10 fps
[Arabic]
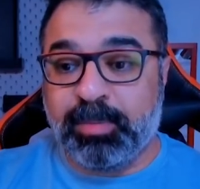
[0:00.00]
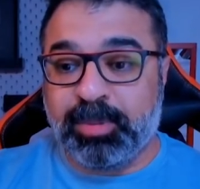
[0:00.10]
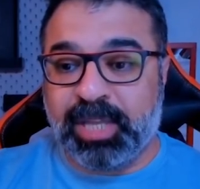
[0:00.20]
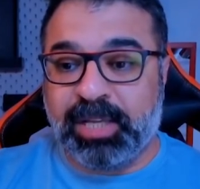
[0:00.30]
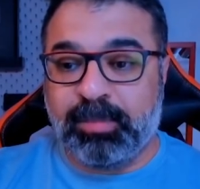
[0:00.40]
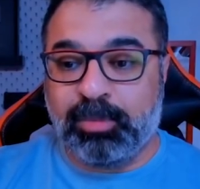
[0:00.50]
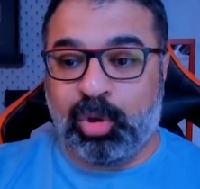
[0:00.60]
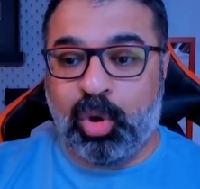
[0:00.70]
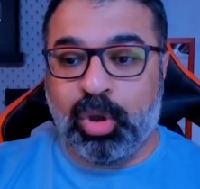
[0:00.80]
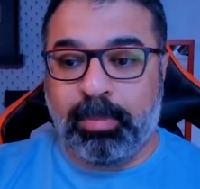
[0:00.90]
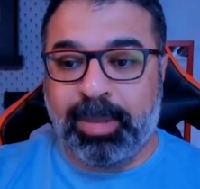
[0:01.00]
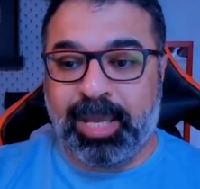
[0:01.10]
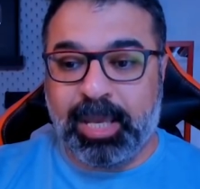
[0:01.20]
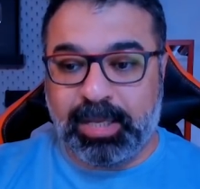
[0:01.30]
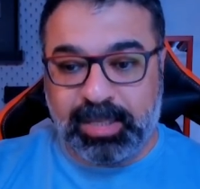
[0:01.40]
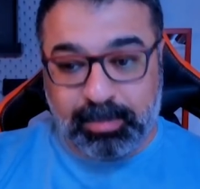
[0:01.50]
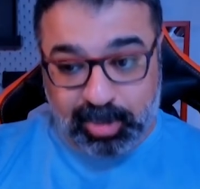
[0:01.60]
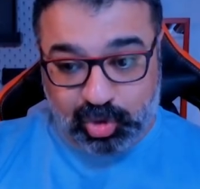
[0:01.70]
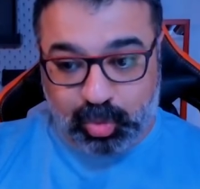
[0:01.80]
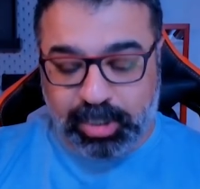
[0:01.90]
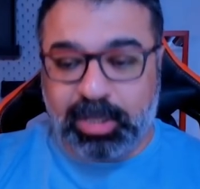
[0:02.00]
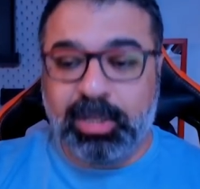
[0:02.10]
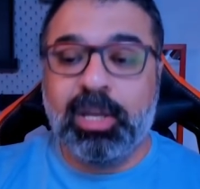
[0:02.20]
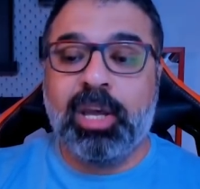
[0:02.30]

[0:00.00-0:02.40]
بتاعنا من حقبة قديمة شوية